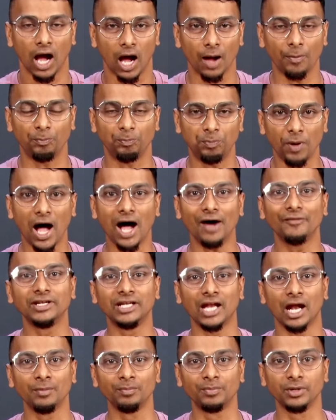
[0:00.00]

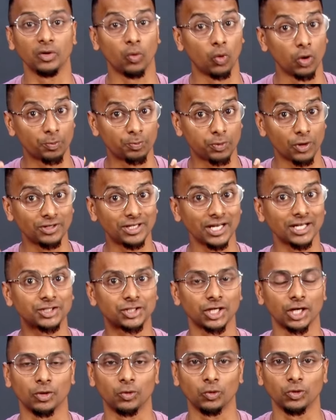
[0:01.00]
அப்பாவின் அன்பு ஒரு
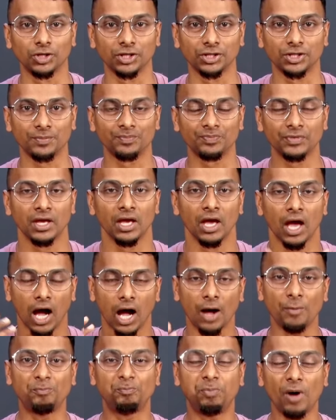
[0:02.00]
ப்ரொடெக்ஷனை கொடுக்குது
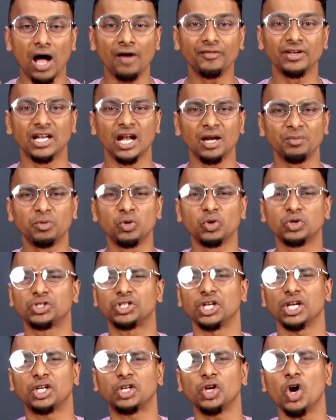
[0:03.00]
அப்பாவின் அன்பு ஒரு
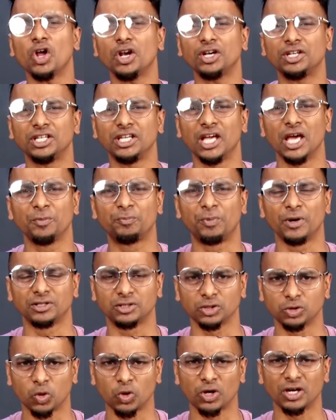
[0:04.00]
செக்யூரிட்டி
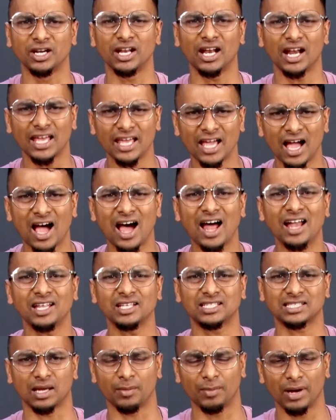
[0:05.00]
ஏற்படுத்துது ஒரு நிலையான
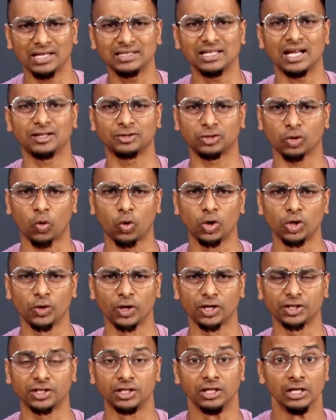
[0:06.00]
சமாதானத்தை கொண்டு
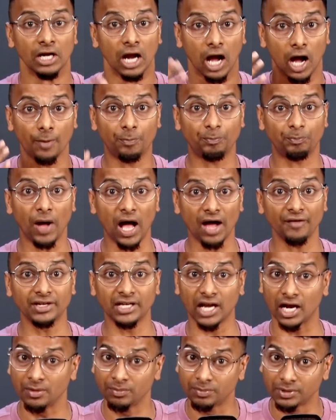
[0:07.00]
வருது
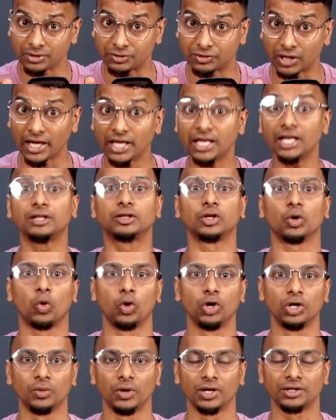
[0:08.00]
அப்பாவின் அன்பு தைரியத்தை
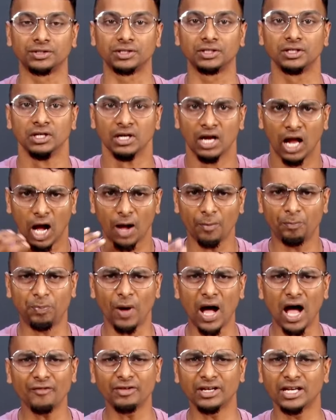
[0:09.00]
கொண்டு வருது
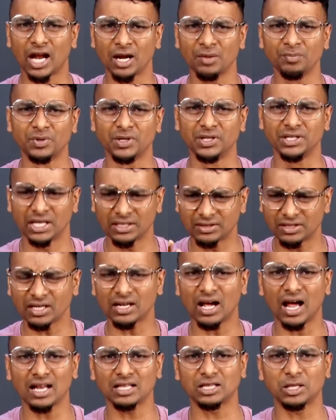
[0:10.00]
அப்பாவின் அன்பு
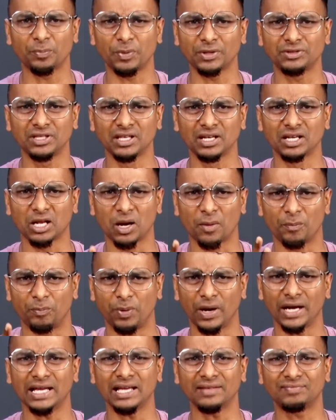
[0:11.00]
எதிர்காலத்தை பற்றி இருக்கிற
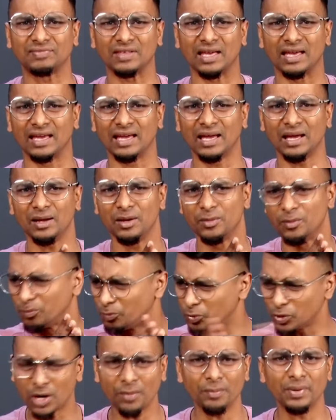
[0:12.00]
பயத்தை
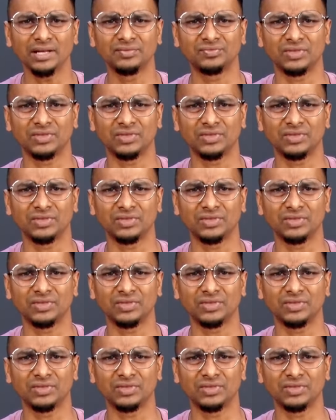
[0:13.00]
புறம்பே